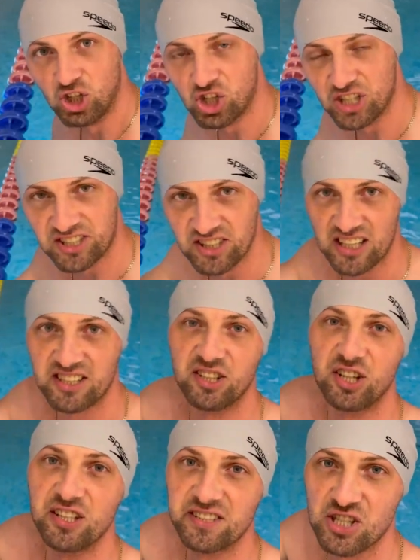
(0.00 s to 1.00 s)

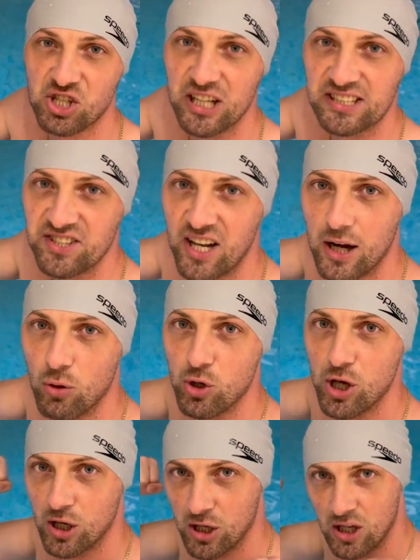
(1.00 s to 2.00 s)
16.36, нахуй.
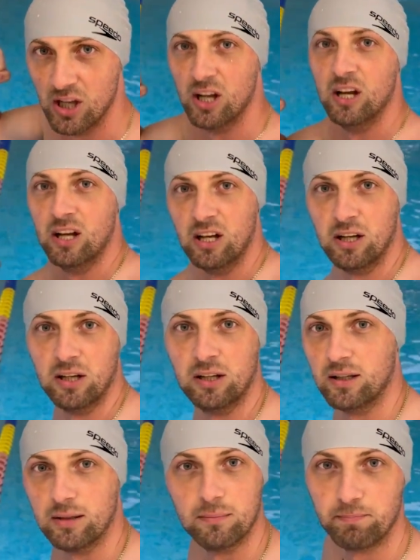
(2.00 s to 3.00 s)

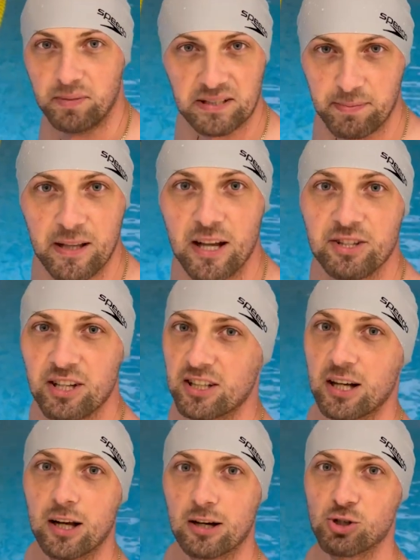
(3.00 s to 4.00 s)
Без понятия, это
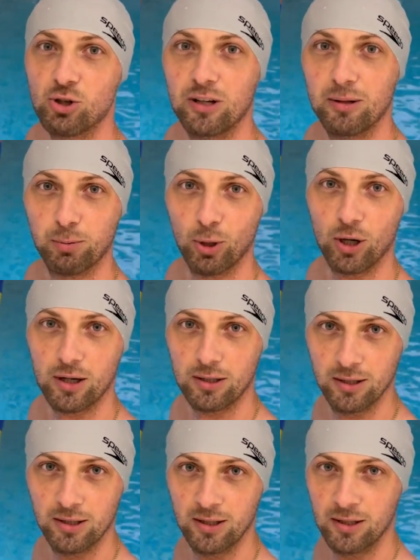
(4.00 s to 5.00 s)
хорошо или плохо.
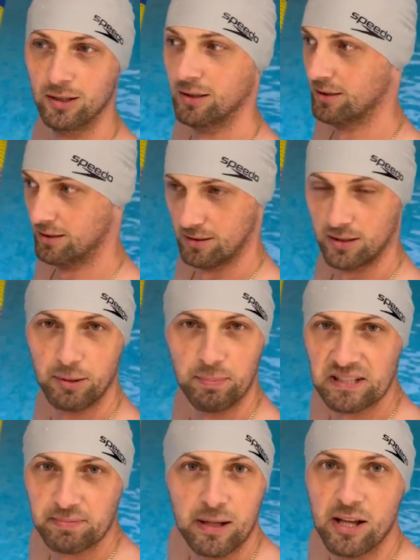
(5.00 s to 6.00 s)
И
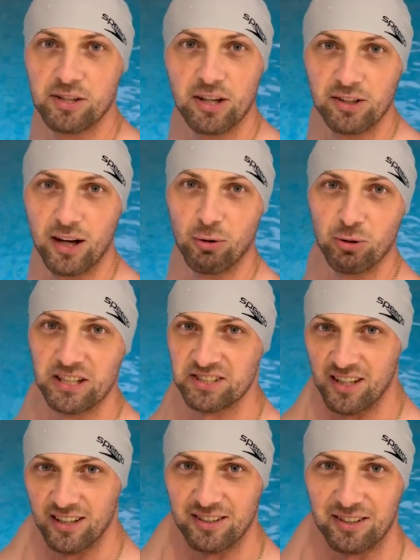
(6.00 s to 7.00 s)
без понятия, нахуй, я
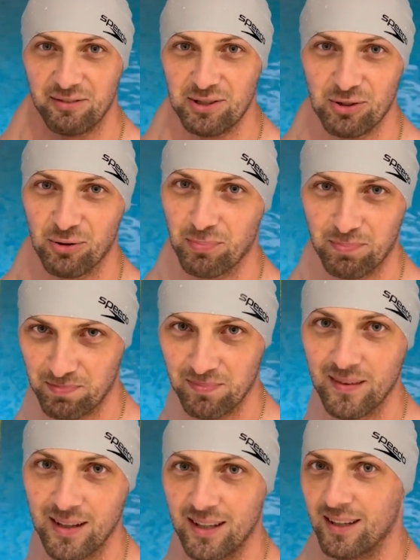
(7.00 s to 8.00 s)
снял это видео.
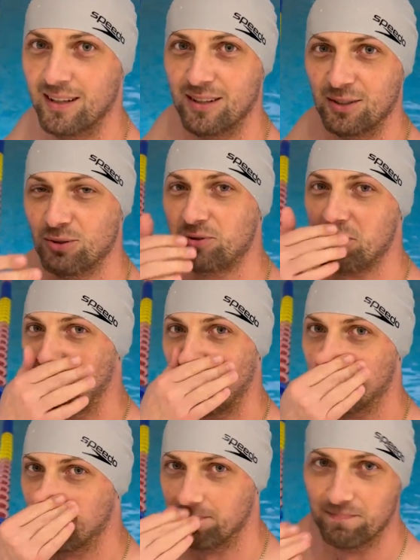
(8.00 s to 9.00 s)
Ну, типа,
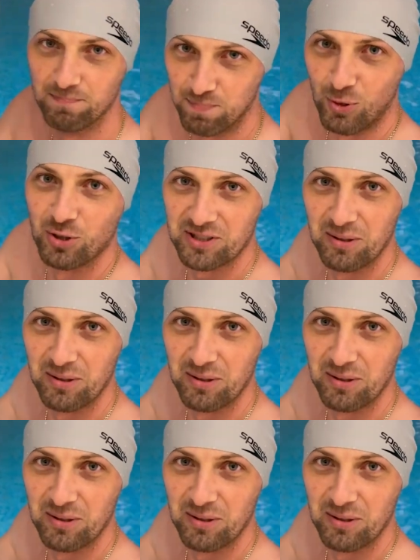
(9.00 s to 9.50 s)
просто,